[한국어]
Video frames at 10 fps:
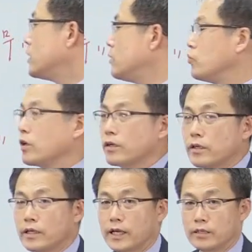실무
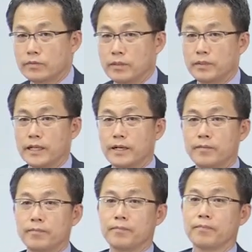경력을 가지면 됩니다.
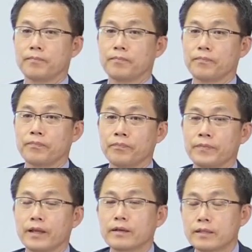자,